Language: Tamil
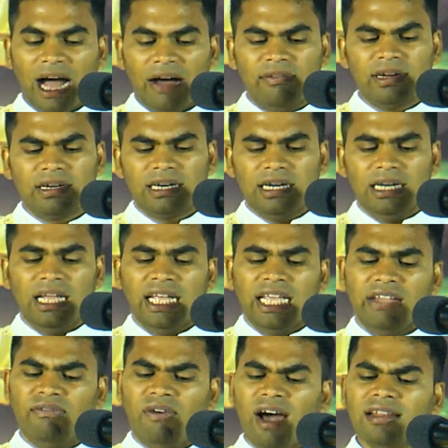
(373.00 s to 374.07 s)
அவர்கள்
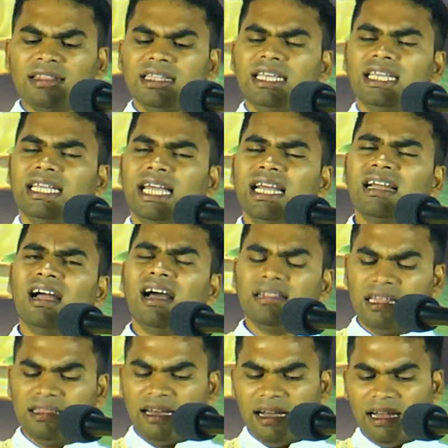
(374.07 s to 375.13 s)
இவ்வார்த்தையை
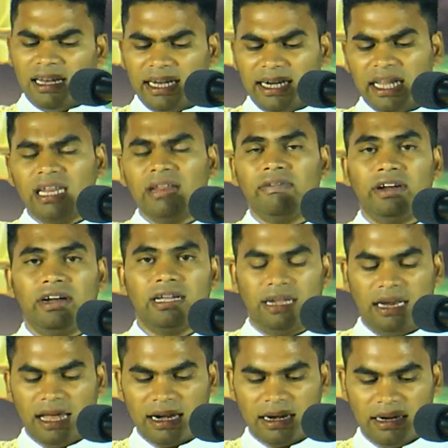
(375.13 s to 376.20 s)
ஏற்காததால் இடறி
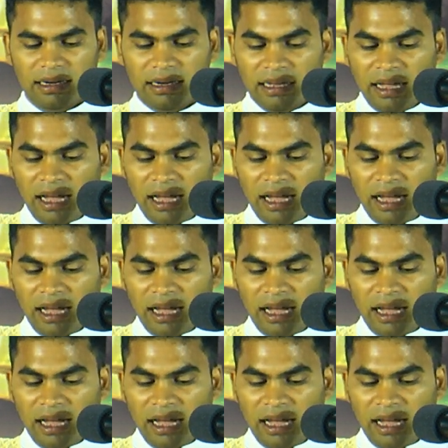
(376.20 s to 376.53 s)
விழுகிறார்கள்